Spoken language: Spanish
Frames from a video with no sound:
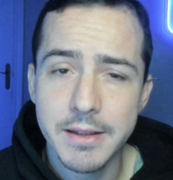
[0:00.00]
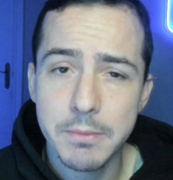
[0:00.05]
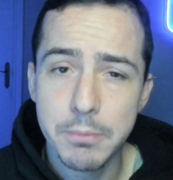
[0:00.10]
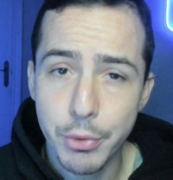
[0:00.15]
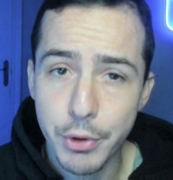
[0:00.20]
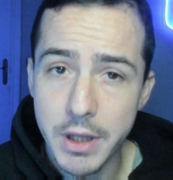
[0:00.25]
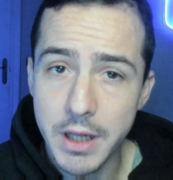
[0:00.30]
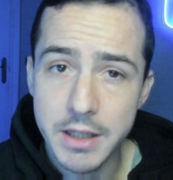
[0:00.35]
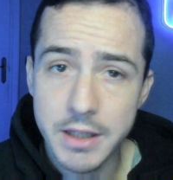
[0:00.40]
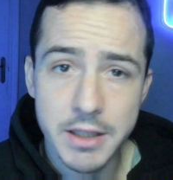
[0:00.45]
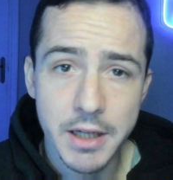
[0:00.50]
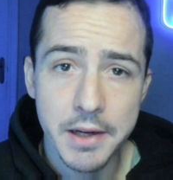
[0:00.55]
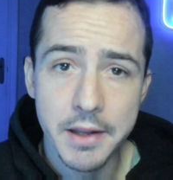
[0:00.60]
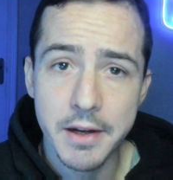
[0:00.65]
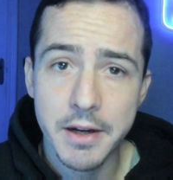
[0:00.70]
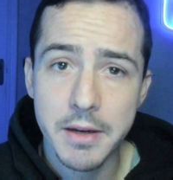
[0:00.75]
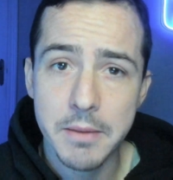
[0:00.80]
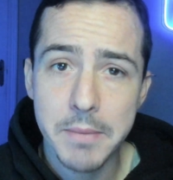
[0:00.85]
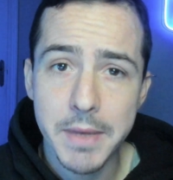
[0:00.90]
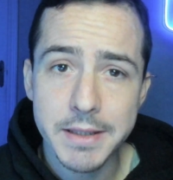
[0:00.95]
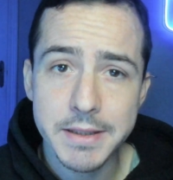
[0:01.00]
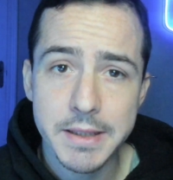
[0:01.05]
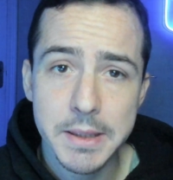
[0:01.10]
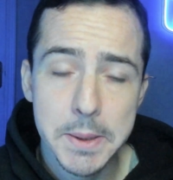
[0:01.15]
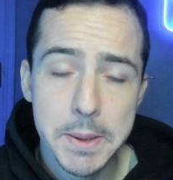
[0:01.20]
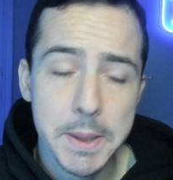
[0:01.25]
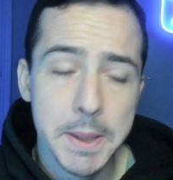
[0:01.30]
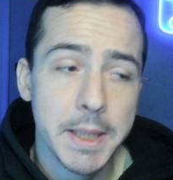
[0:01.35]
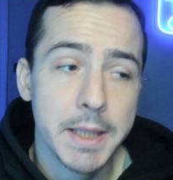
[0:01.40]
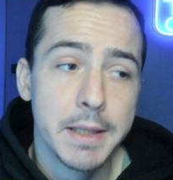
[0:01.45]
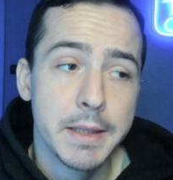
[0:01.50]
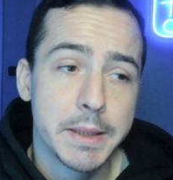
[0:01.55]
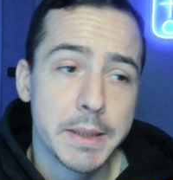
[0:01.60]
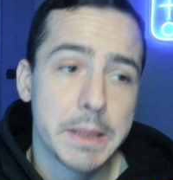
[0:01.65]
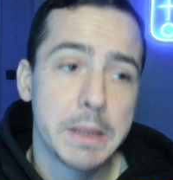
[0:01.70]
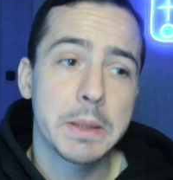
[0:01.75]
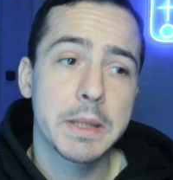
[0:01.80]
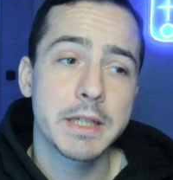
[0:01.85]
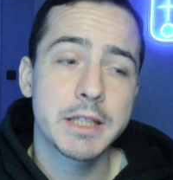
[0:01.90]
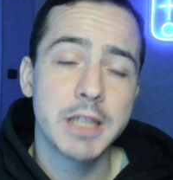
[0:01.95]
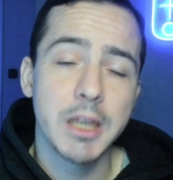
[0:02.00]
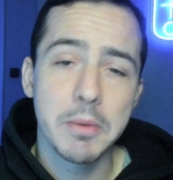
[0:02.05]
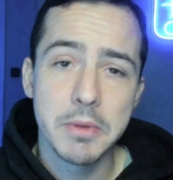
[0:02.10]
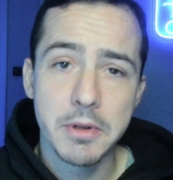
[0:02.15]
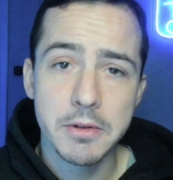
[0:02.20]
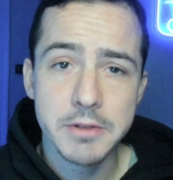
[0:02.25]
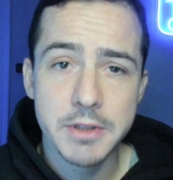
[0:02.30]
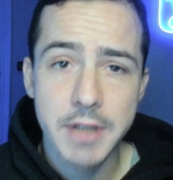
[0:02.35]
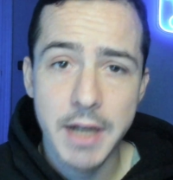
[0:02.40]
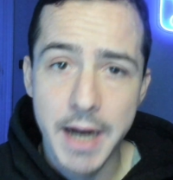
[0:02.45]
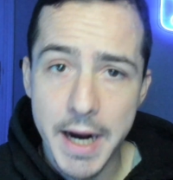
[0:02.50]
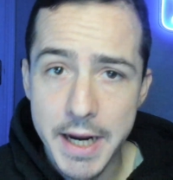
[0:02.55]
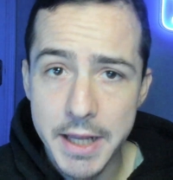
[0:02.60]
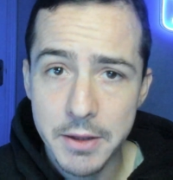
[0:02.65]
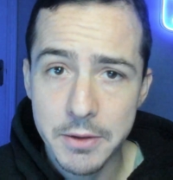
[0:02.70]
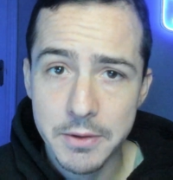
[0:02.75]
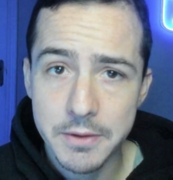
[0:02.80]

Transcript: pudiera salir más? Creo que esa opción se ha caído.